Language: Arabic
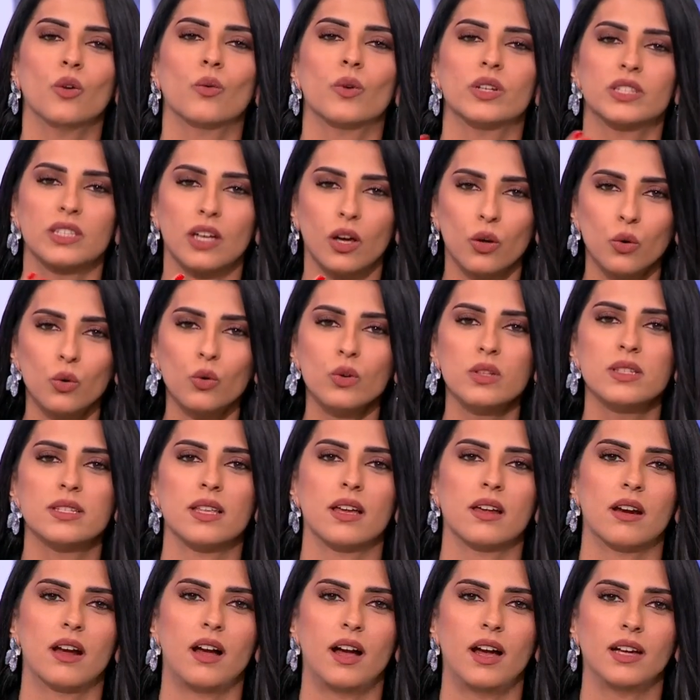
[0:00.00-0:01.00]
وتقول
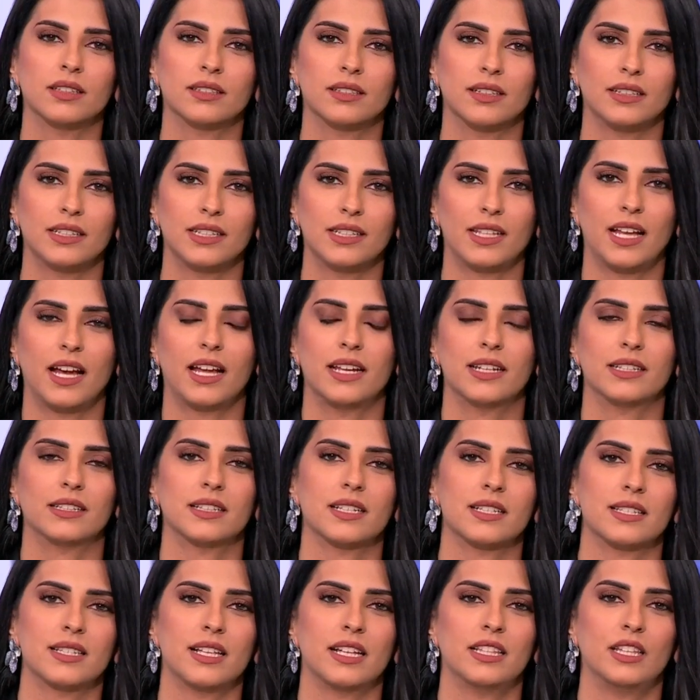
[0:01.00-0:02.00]
صراحة أنها لن
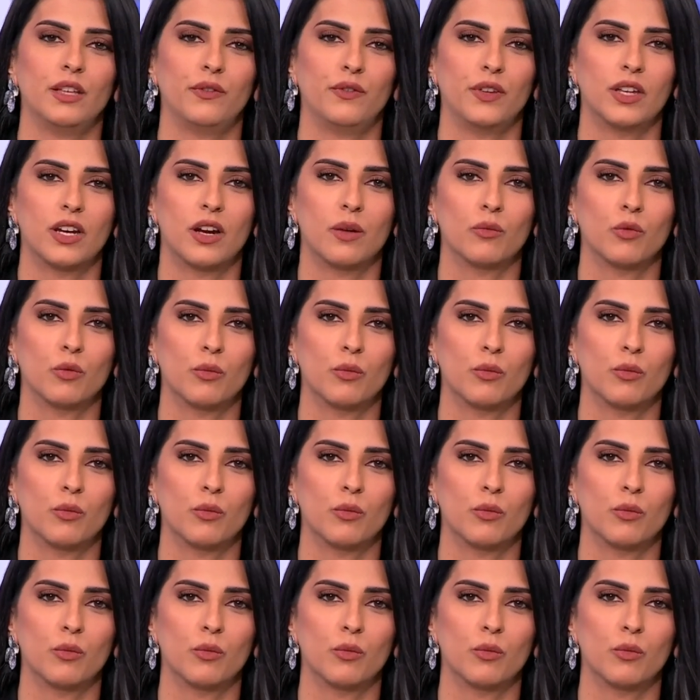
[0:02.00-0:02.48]
تستهدف إيران